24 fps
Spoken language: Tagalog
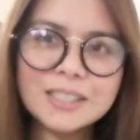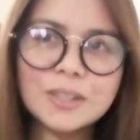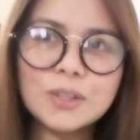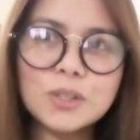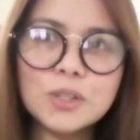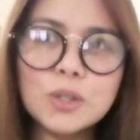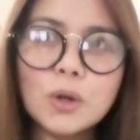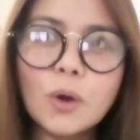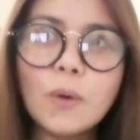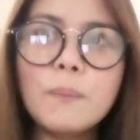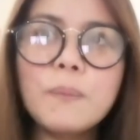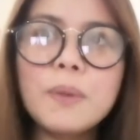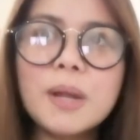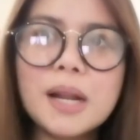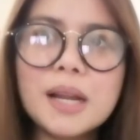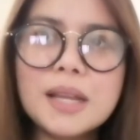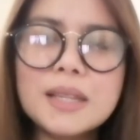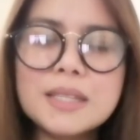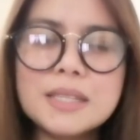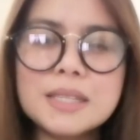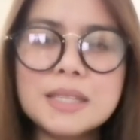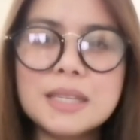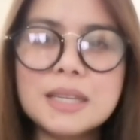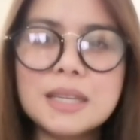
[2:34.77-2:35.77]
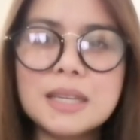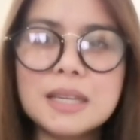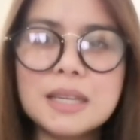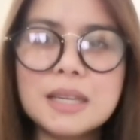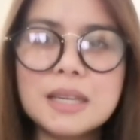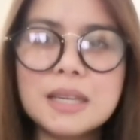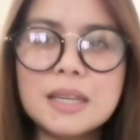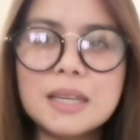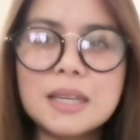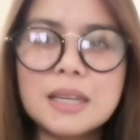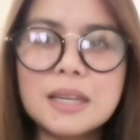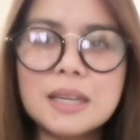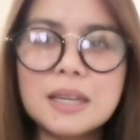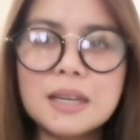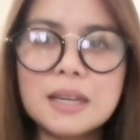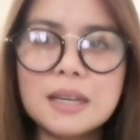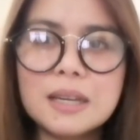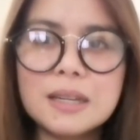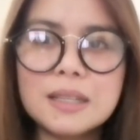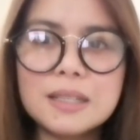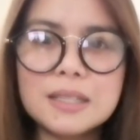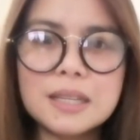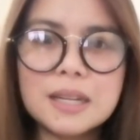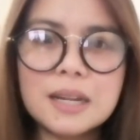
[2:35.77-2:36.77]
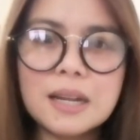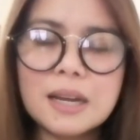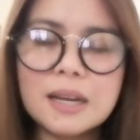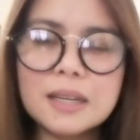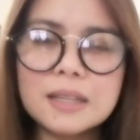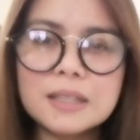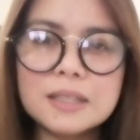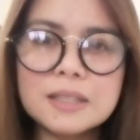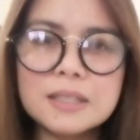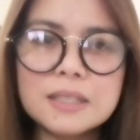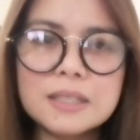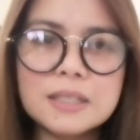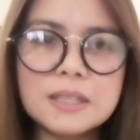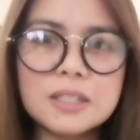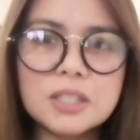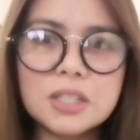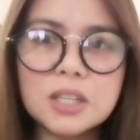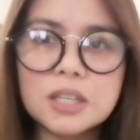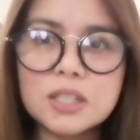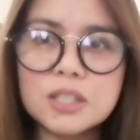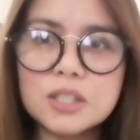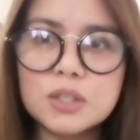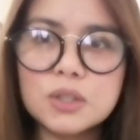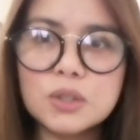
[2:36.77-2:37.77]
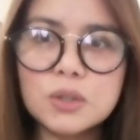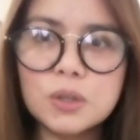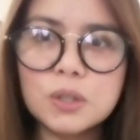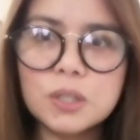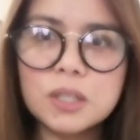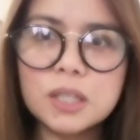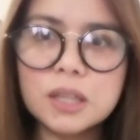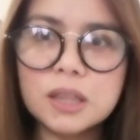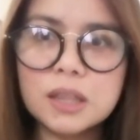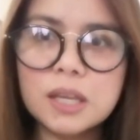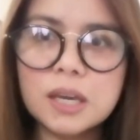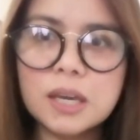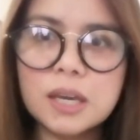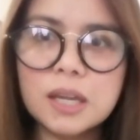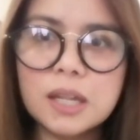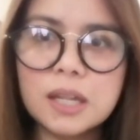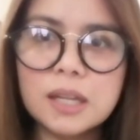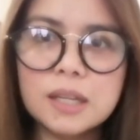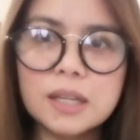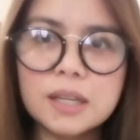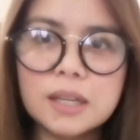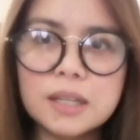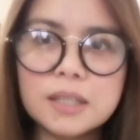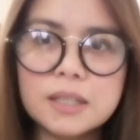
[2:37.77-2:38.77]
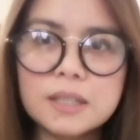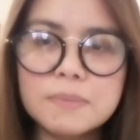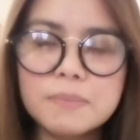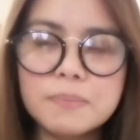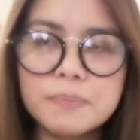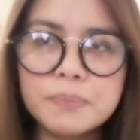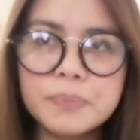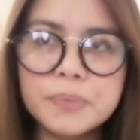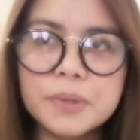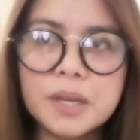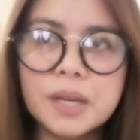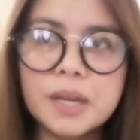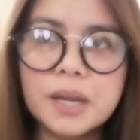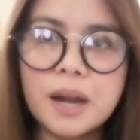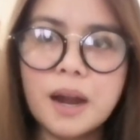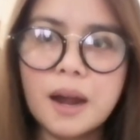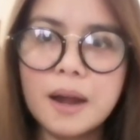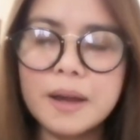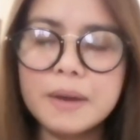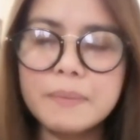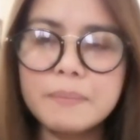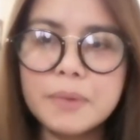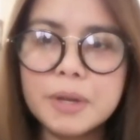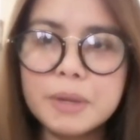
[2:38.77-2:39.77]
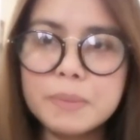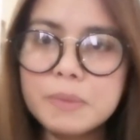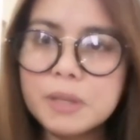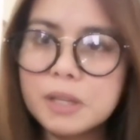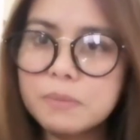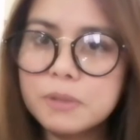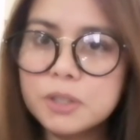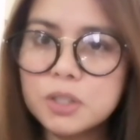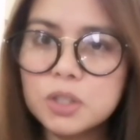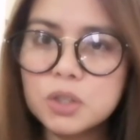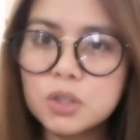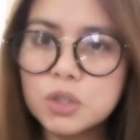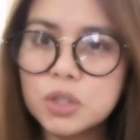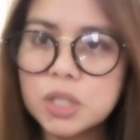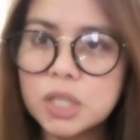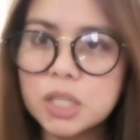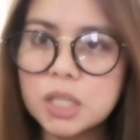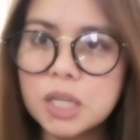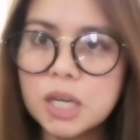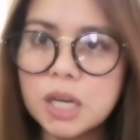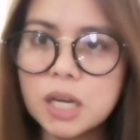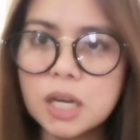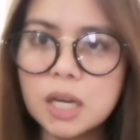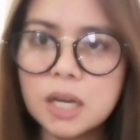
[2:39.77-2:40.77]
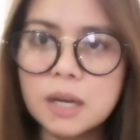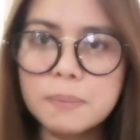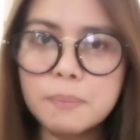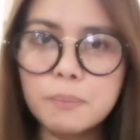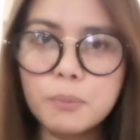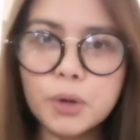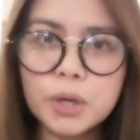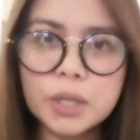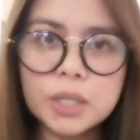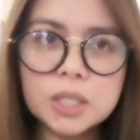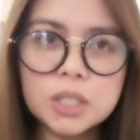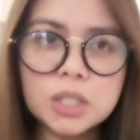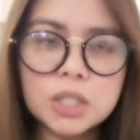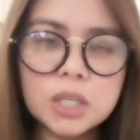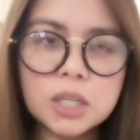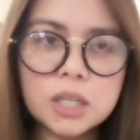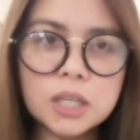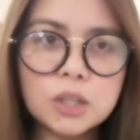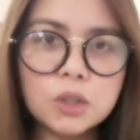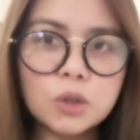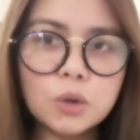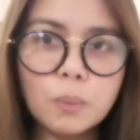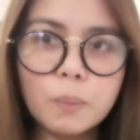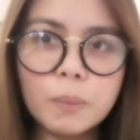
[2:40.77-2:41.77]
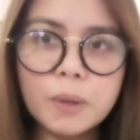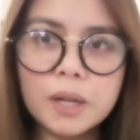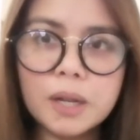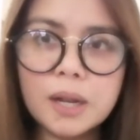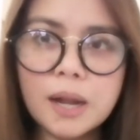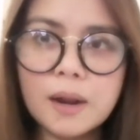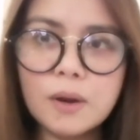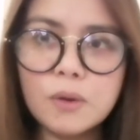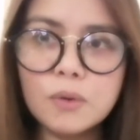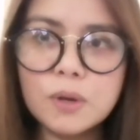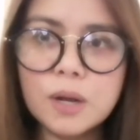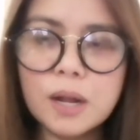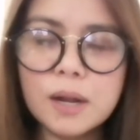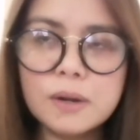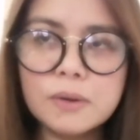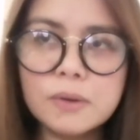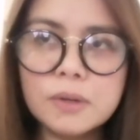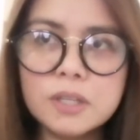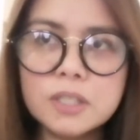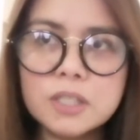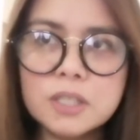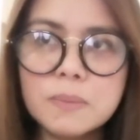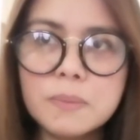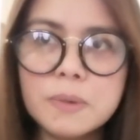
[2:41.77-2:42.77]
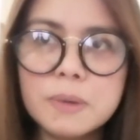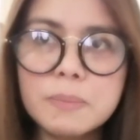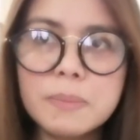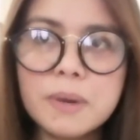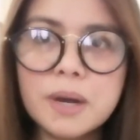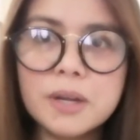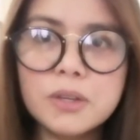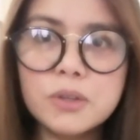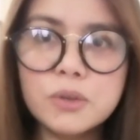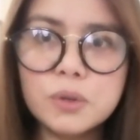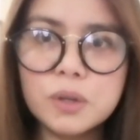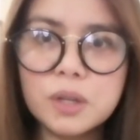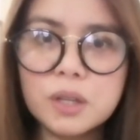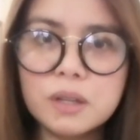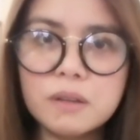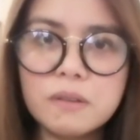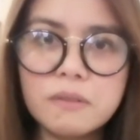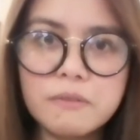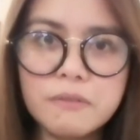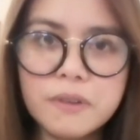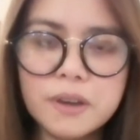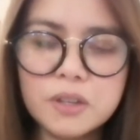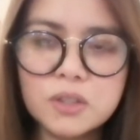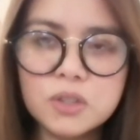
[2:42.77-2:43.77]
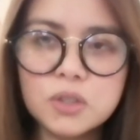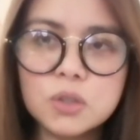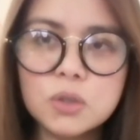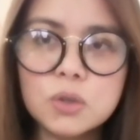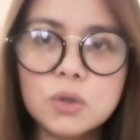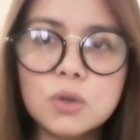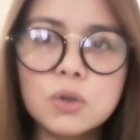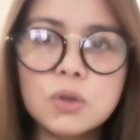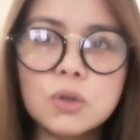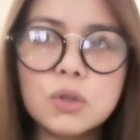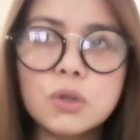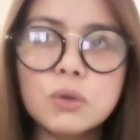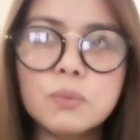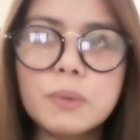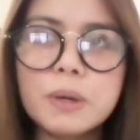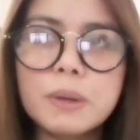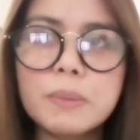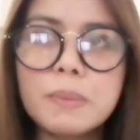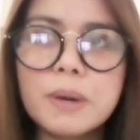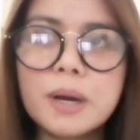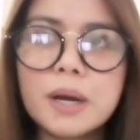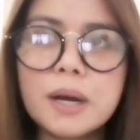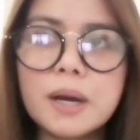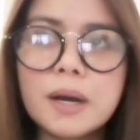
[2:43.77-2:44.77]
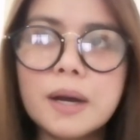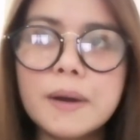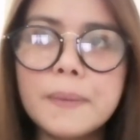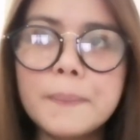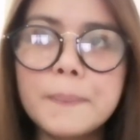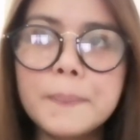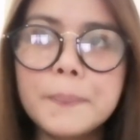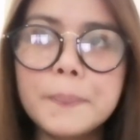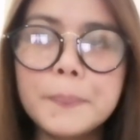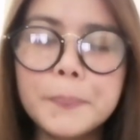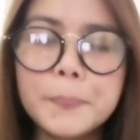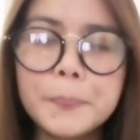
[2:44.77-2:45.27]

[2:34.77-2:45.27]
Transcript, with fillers: actually gusto ko bilan si sila at Gina tsaka si Juliet dahil nga ay, may benepisyo siya na pwede siyang inumin lalo lalo na sa may mga urine infection yung may mga